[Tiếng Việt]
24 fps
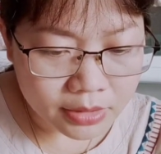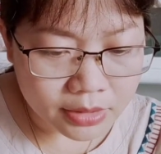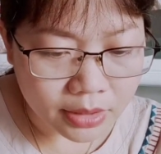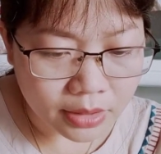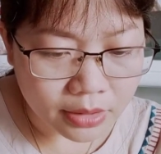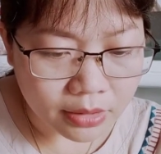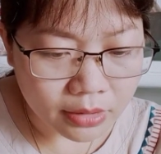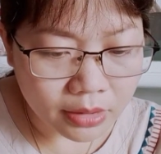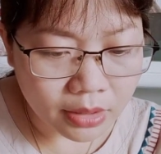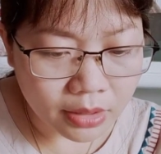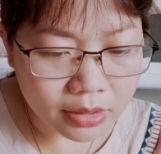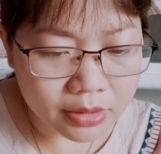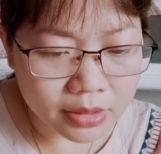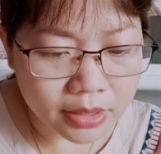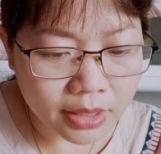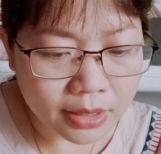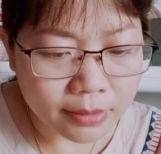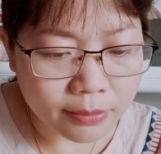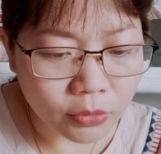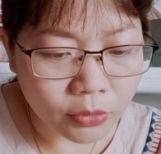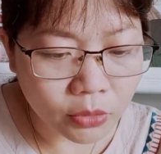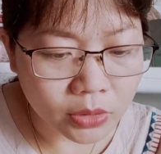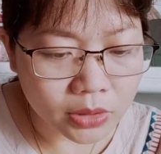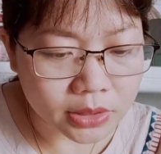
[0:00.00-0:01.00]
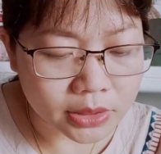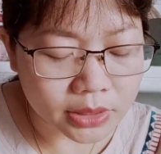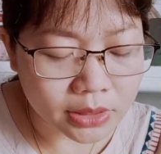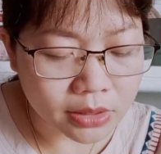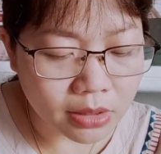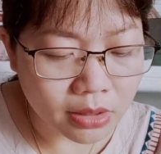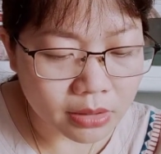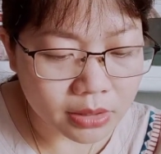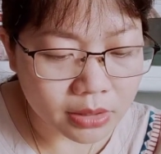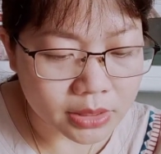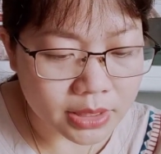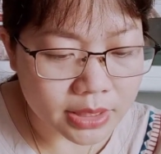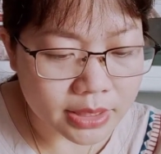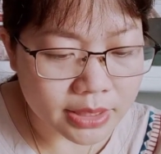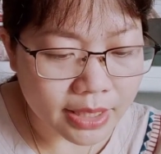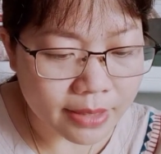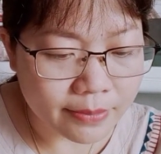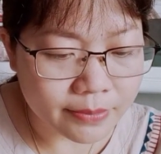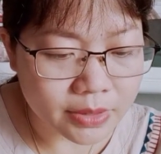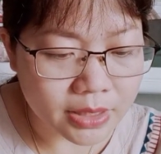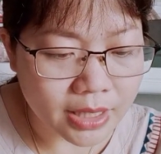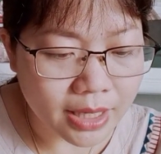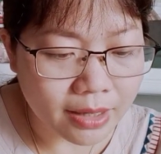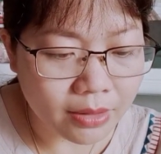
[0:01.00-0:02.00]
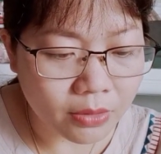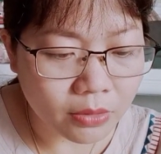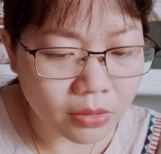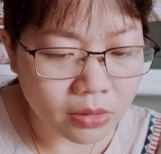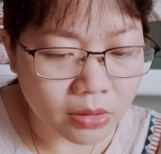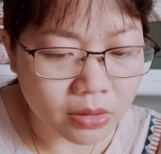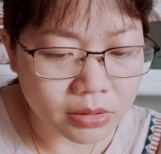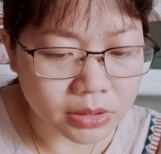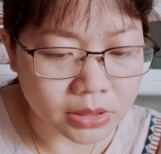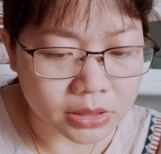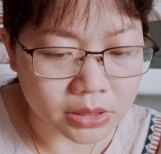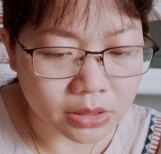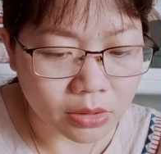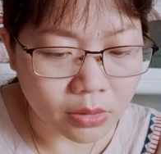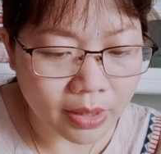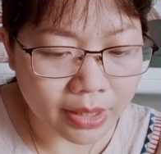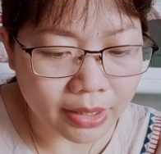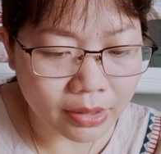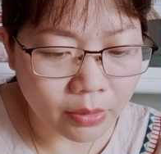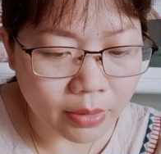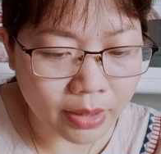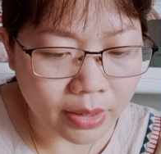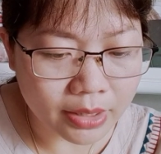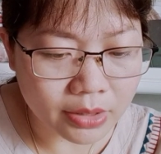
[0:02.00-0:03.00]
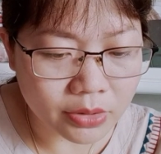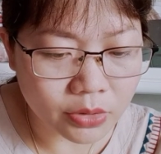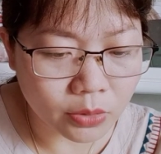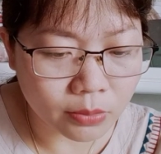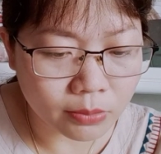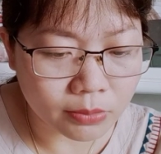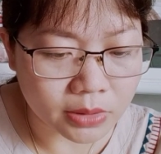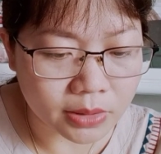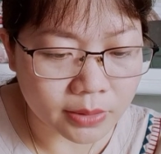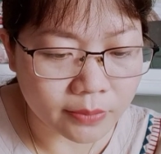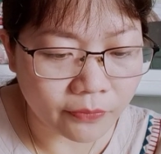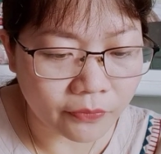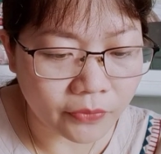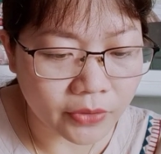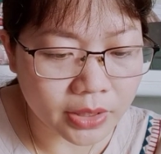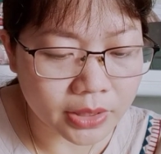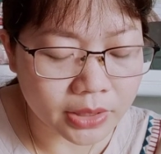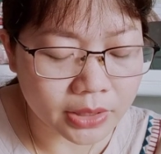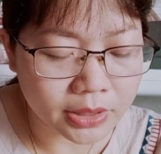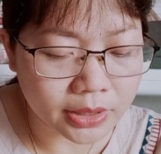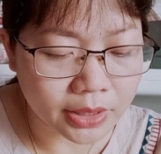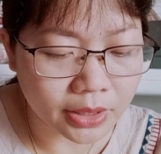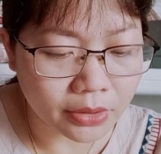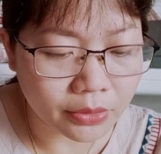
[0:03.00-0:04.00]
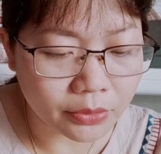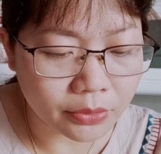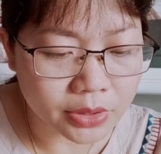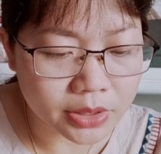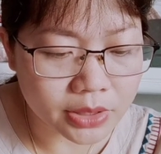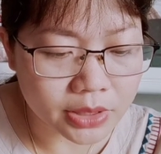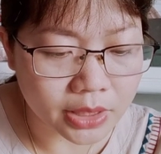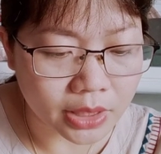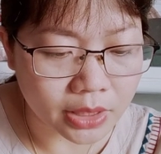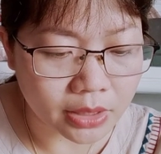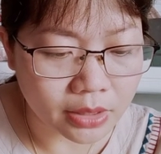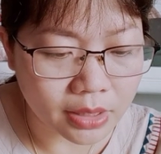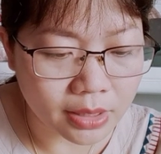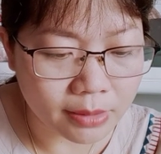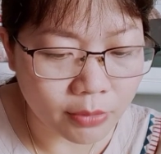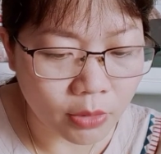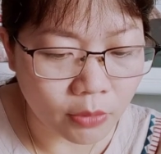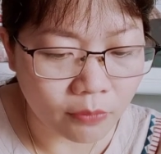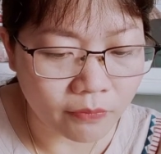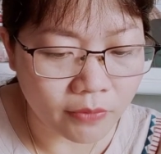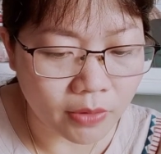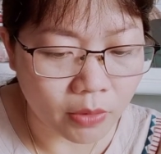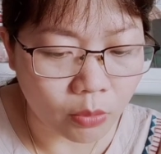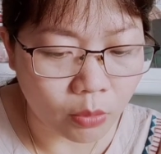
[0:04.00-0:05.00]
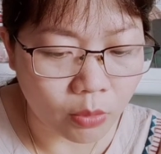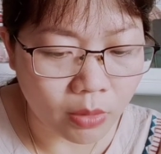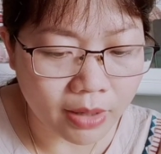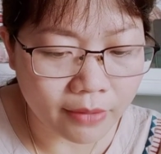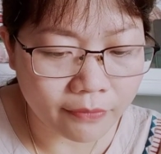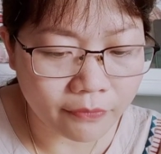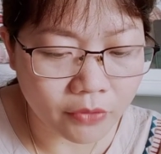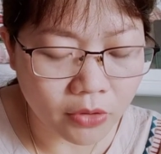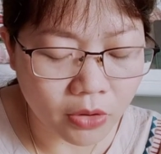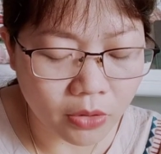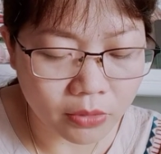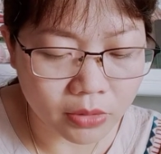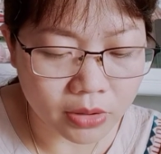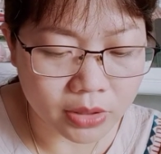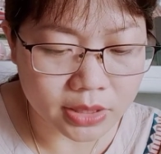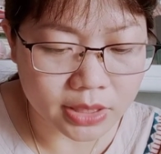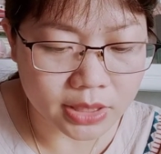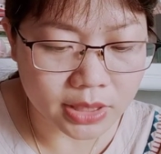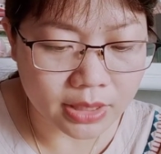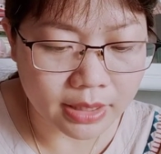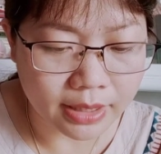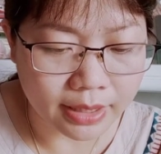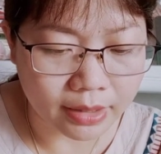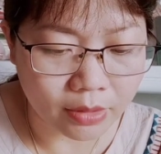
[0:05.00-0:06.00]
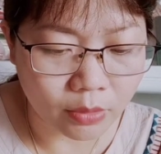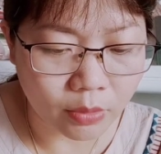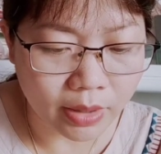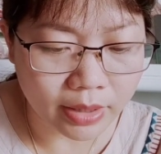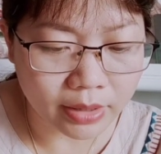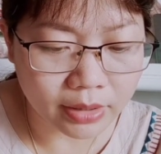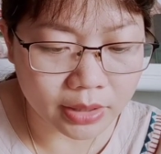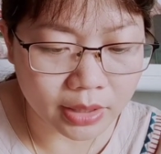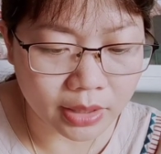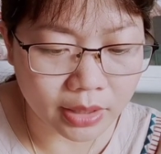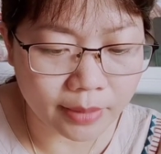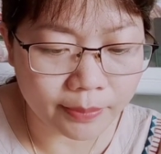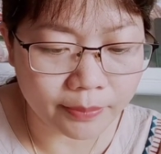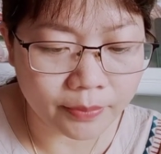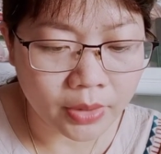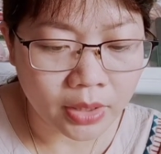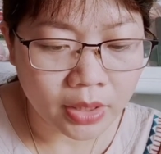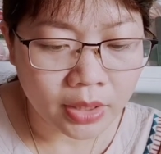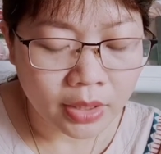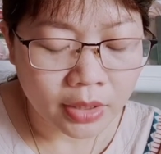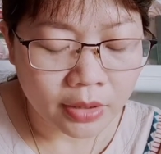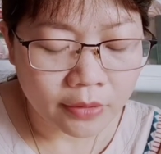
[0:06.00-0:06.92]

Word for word: Chỉnh thích chí muốn cưỡi con ngựa xem sao Con ngựa khoan khoái rung bườm phi nước kiệu Đưa chỉnh đi một vòng qua phố rồi trở lại quán cơm